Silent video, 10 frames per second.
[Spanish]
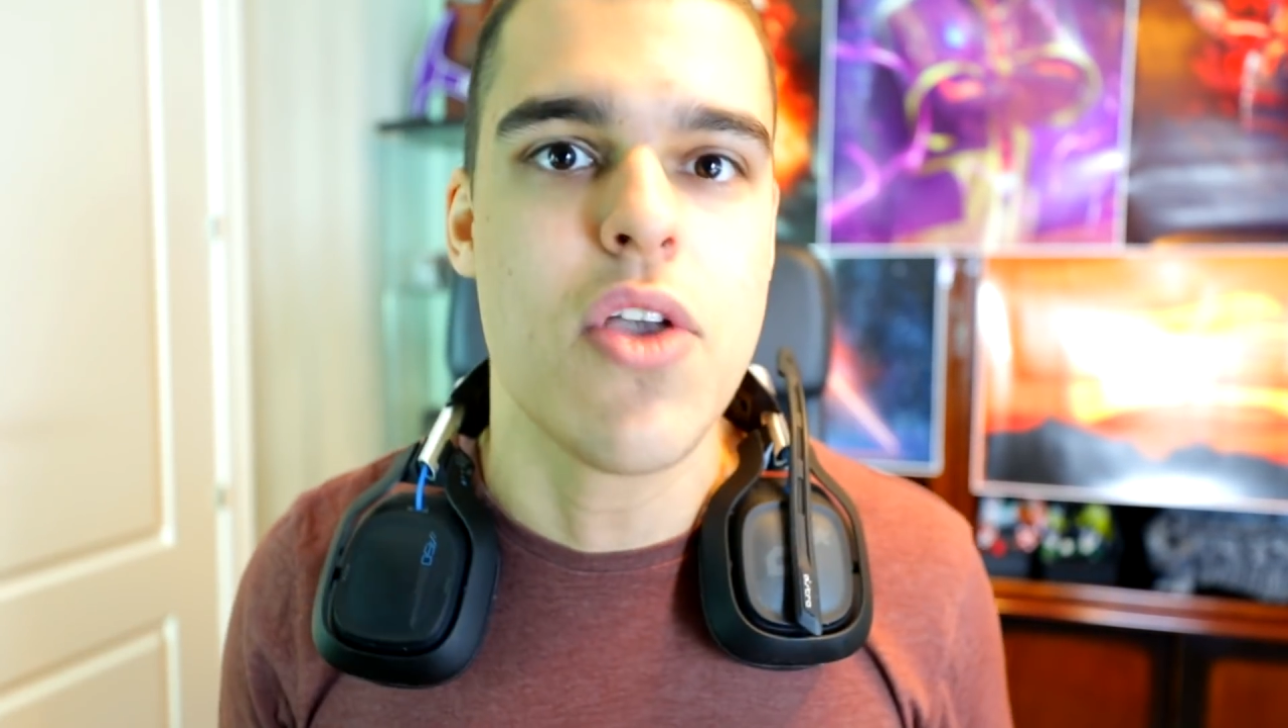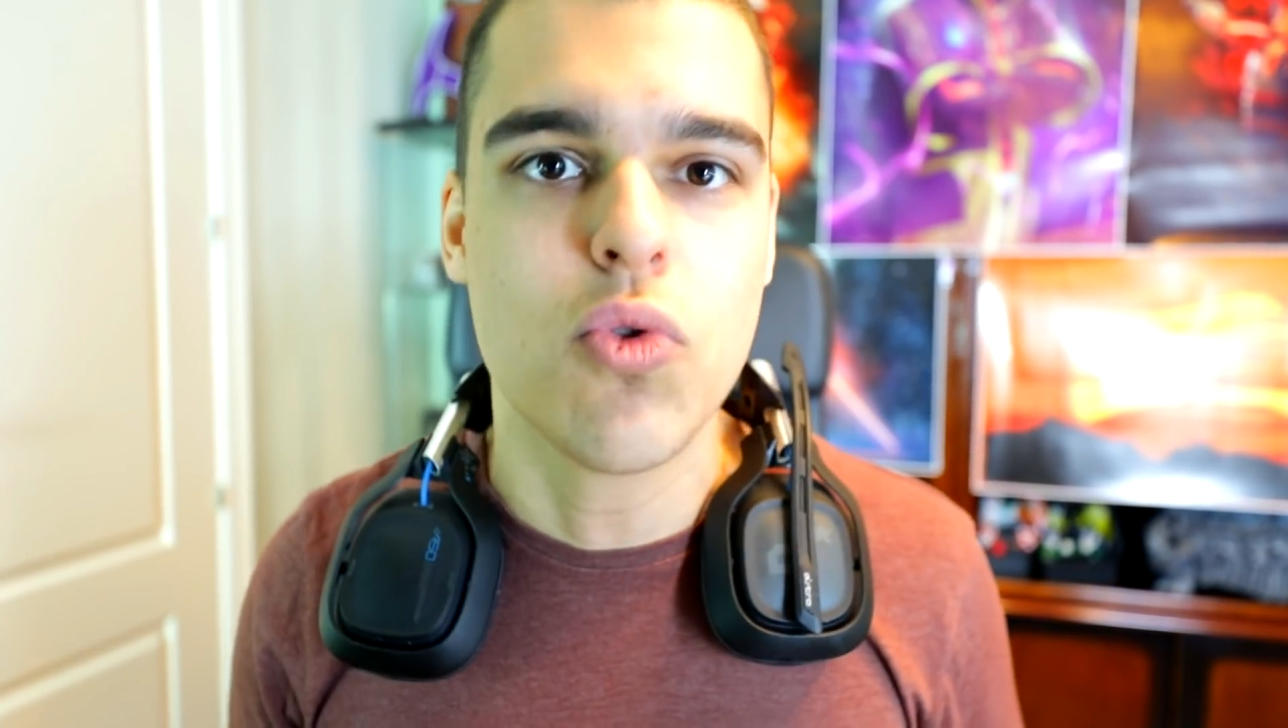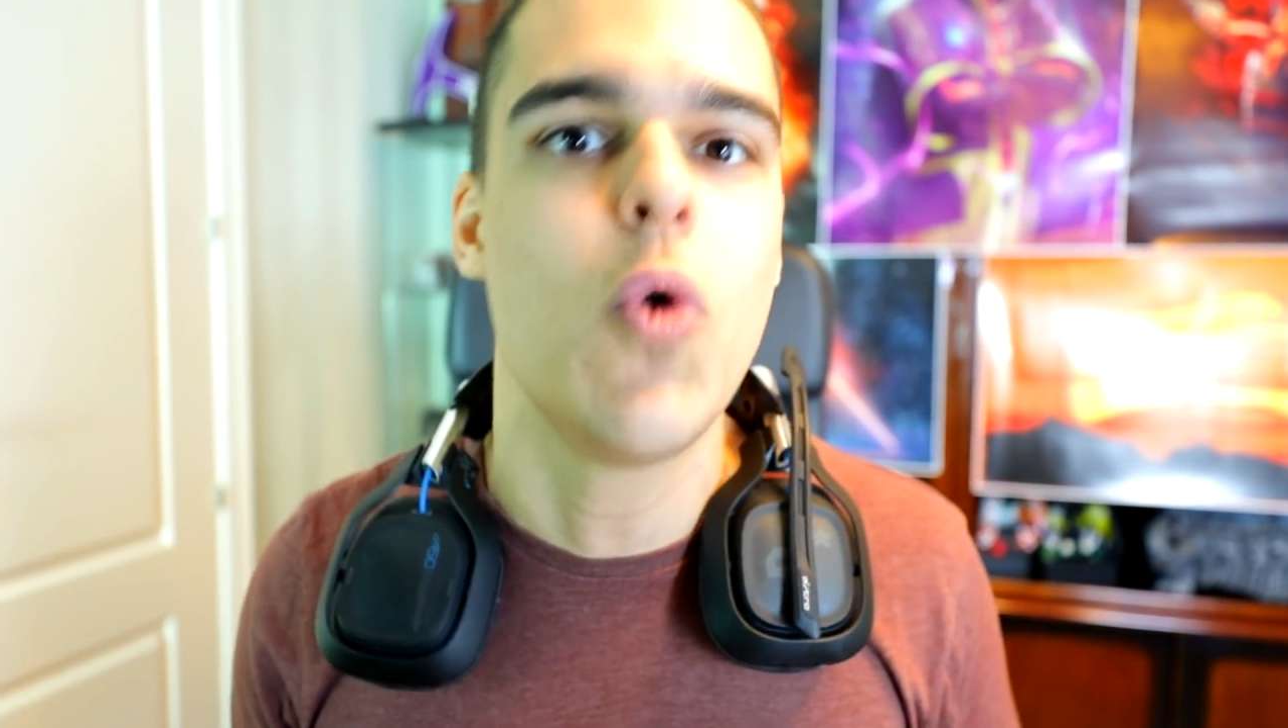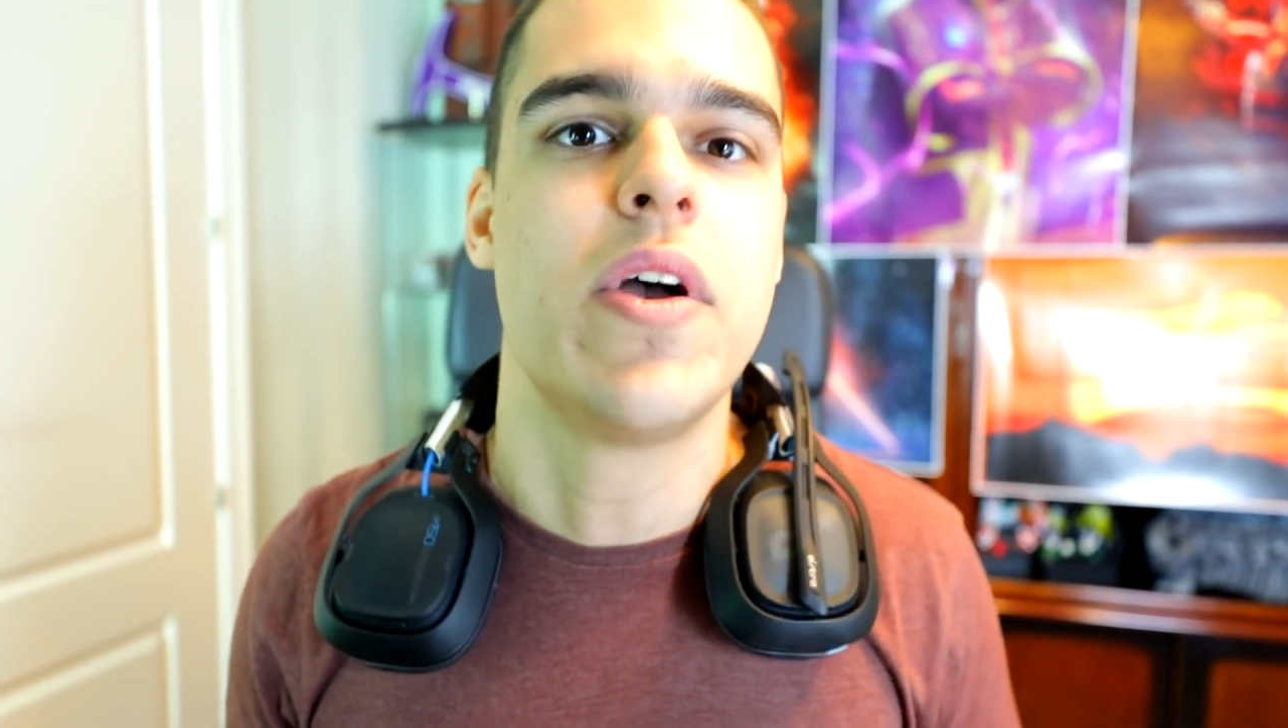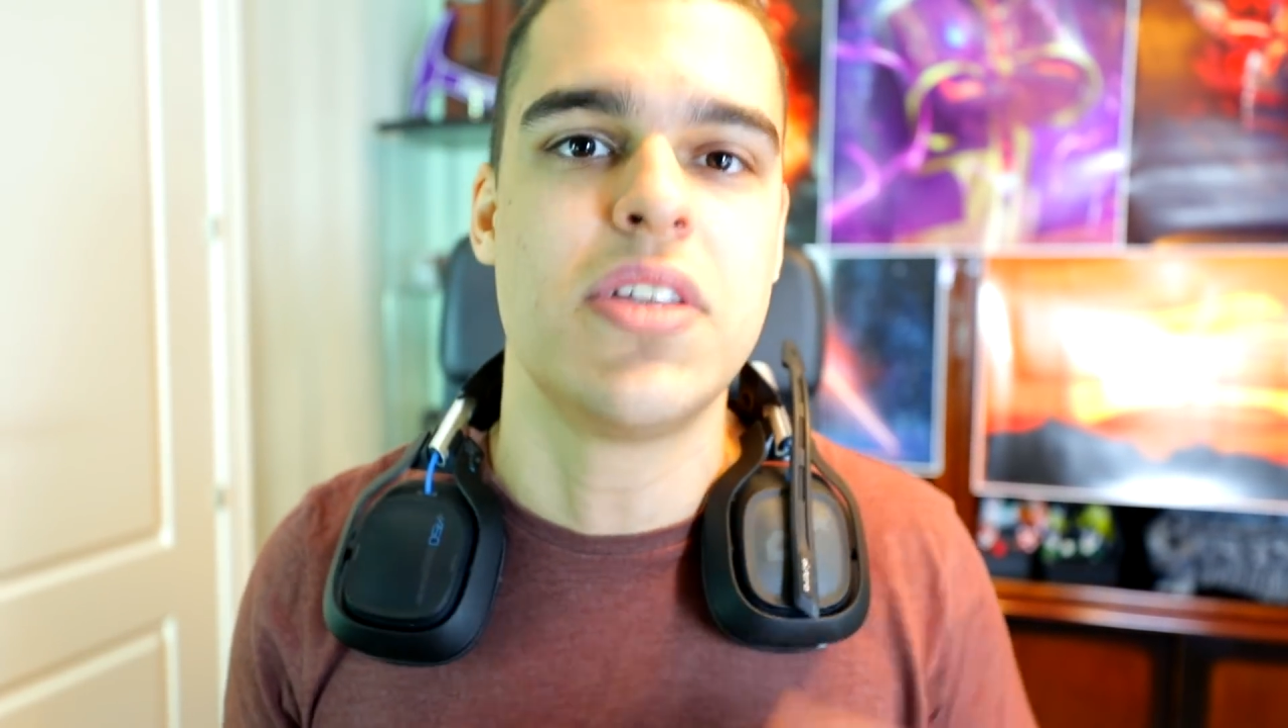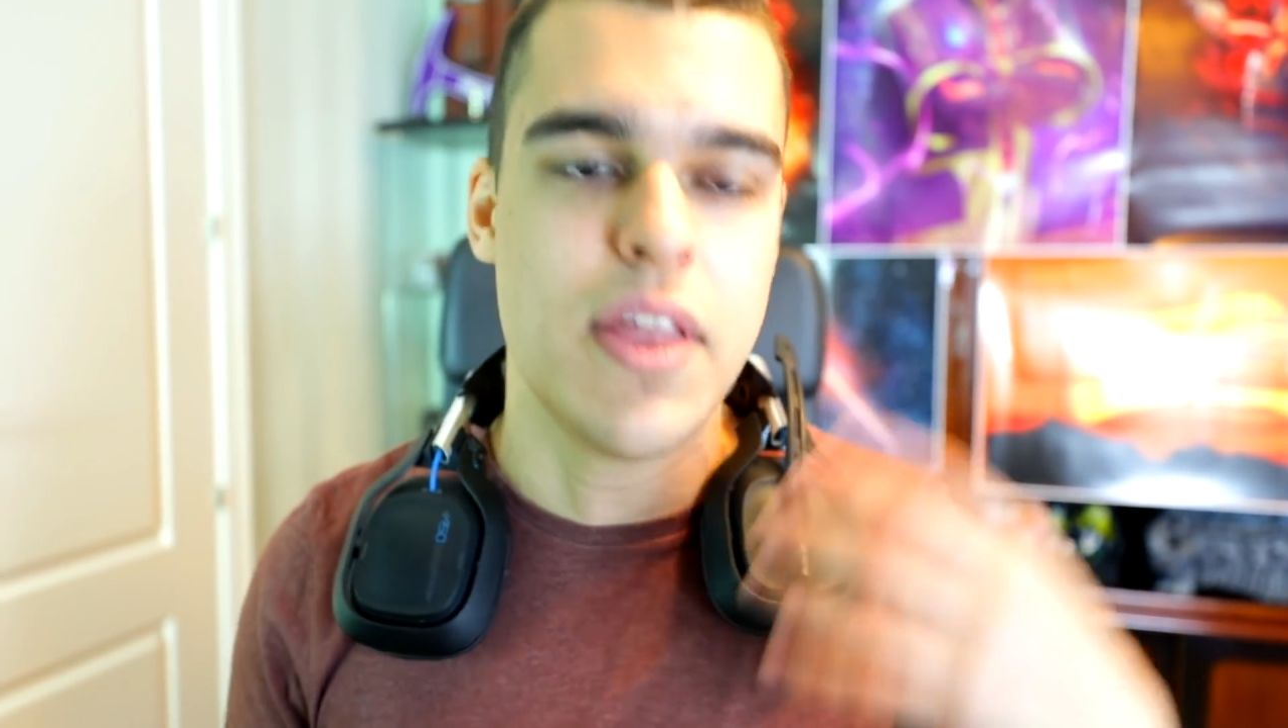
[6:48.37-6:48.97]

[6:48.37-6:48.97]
de youtubers De